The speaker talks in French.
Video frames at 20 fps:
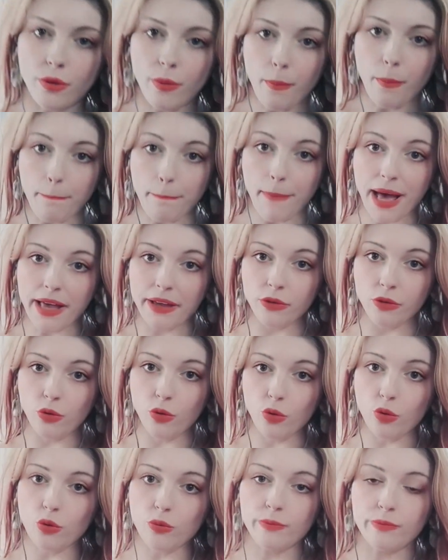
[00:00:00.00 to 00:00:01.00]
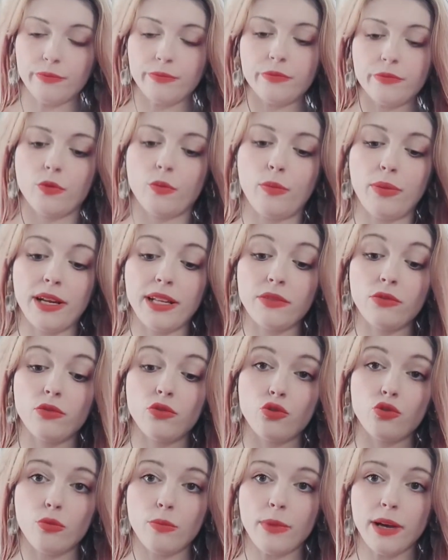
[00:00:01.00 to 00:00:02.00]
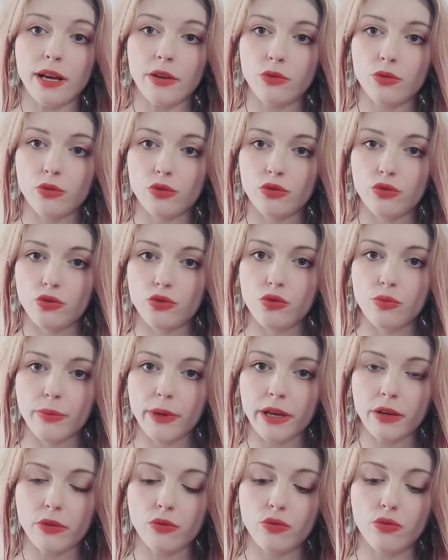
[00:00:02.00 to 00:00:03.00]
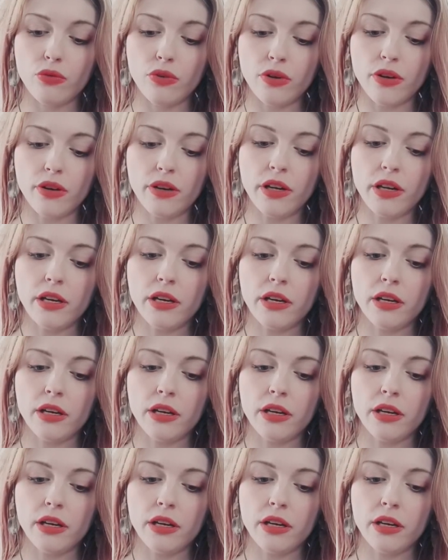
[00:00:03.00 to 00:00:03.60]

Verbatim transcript: Mario. Plein de jeux Mario, super cool.